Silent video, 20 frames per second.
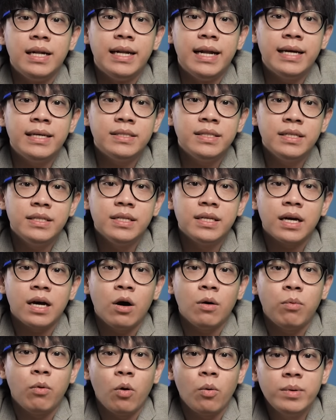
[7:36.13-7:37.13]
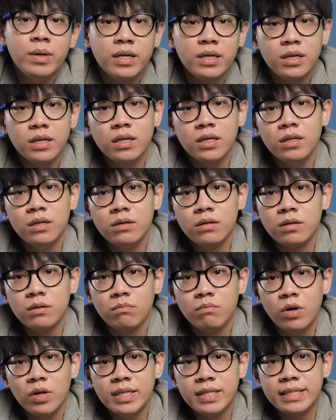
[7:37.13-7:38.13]
และสิ่งที่เขาพบเนี่ยก็คือ
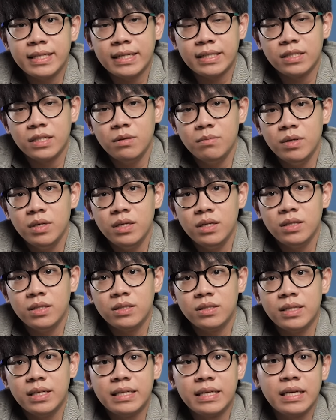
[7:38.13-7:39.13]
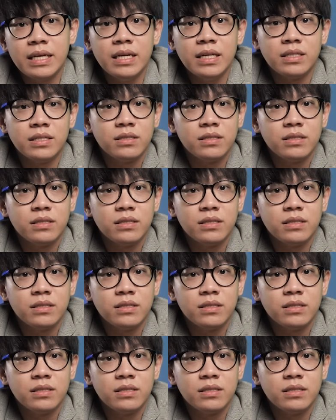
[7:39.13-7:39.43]
บริษัทที่มีเศรษฐกิ